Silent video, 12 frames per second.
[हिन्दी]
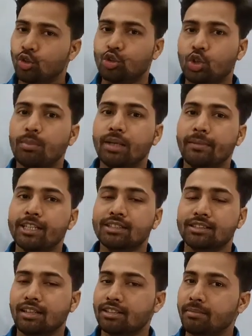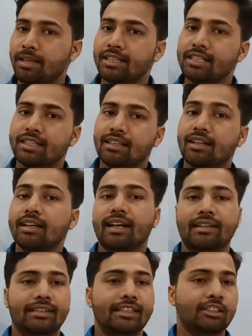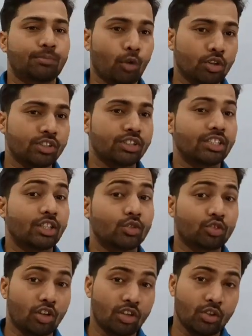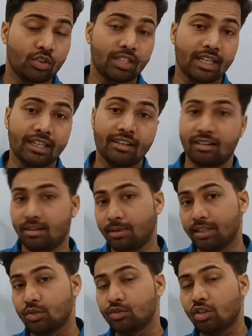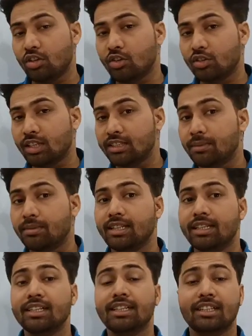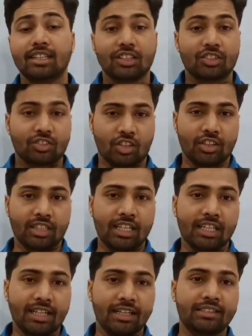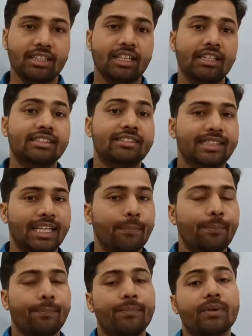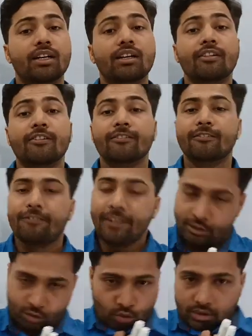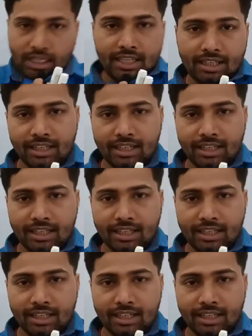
उसको भी हमने एक्सप्लेन किया था ना कैसे स्पॉन्ज क्यों सॉलिड होता है रबड़ क्यों सॉलिड होता है जबकि सॉलिड के लिए कंडीशन है कि सेप फिक्स होता है